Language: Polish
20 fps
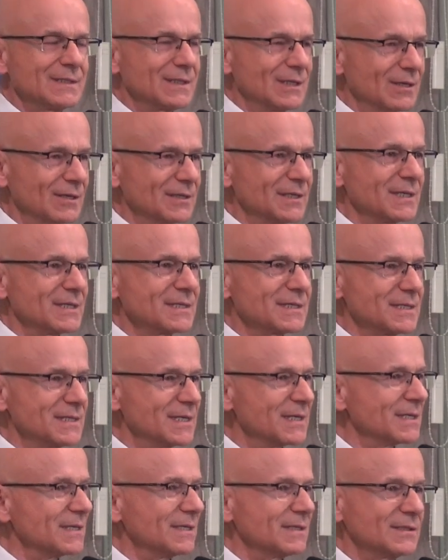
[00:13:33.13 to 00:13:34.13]
To jest,
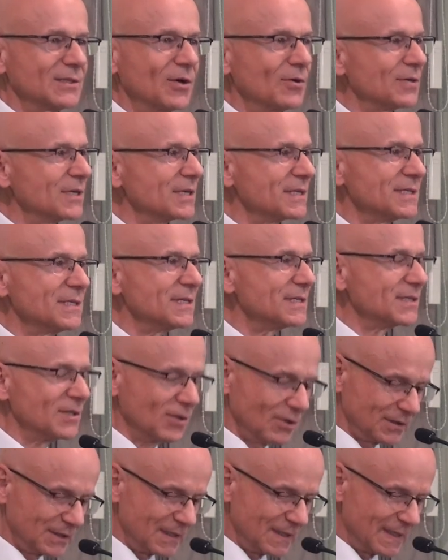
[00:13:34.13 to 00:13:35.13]
nie, to jest
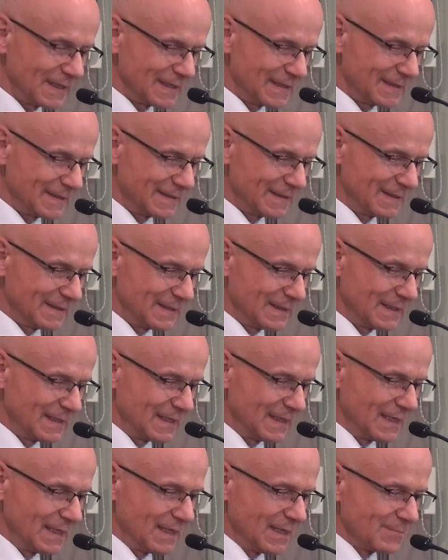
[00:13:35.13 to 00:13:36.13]
istotne.
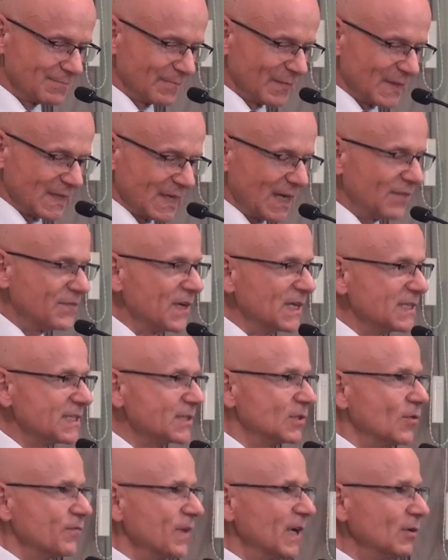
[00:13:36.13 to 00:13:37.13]
A więc
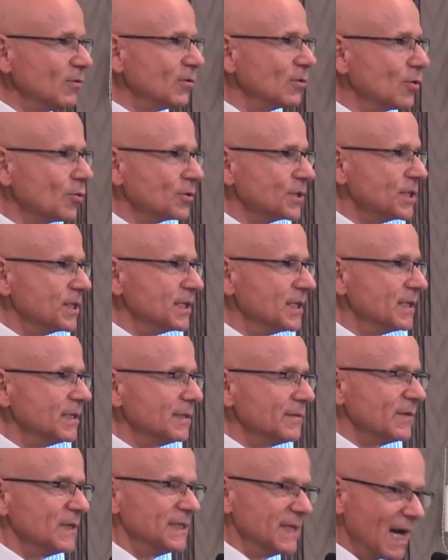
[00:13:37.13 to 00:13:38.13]
do wielu
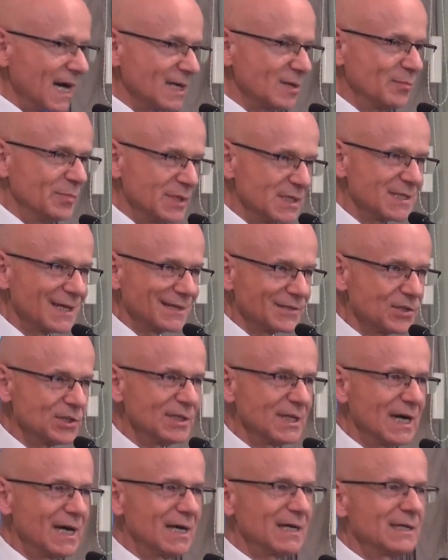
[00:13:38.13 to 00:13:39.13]
ludzi jakby
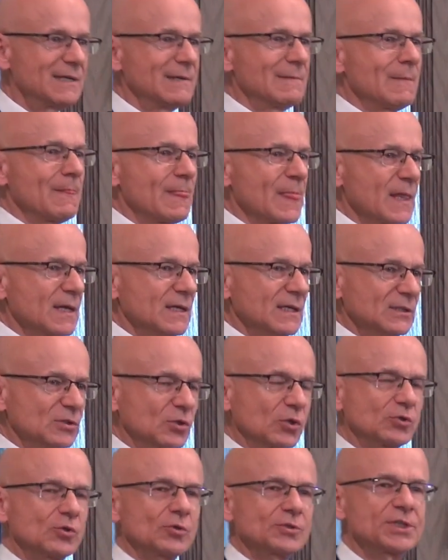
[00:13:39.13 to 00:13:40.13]
zaczyna
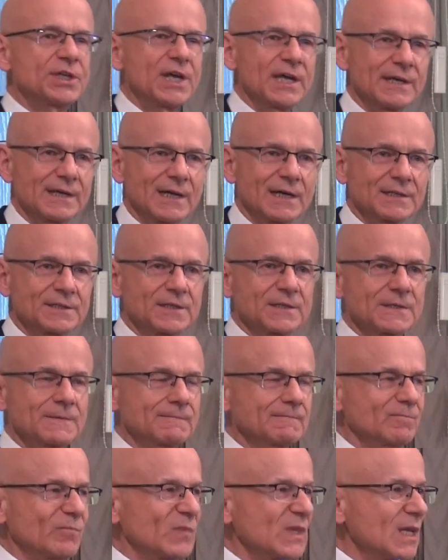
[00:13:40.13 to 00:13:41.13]
to docierać.
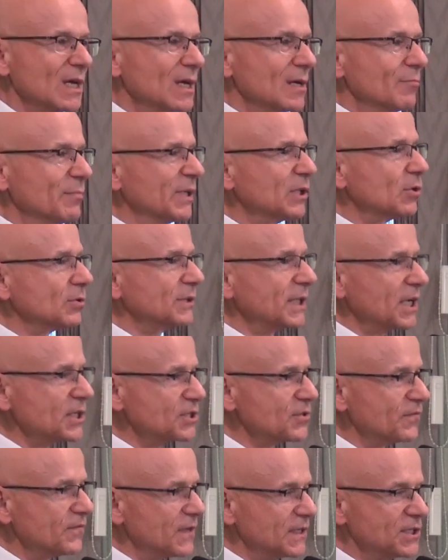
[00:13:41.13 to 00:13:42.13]
My to
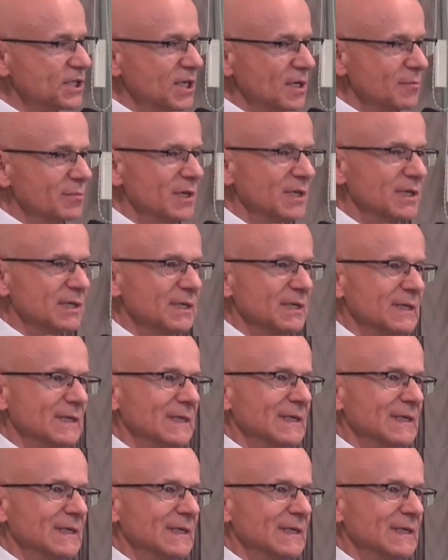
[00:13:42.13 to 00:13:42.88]
też widzimy.